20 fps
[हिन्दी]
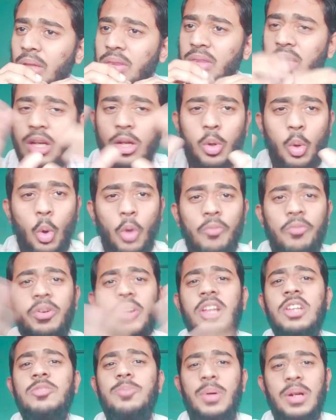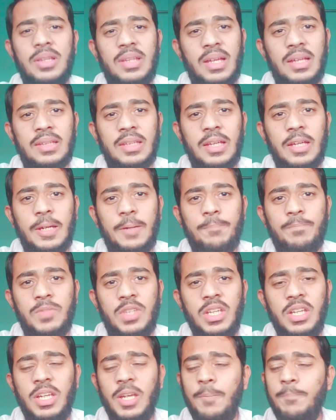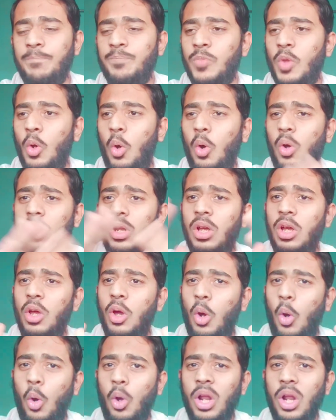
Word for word: मतलब अंदर कॉन्फिडेंस बढ़ जाता है ठीक है और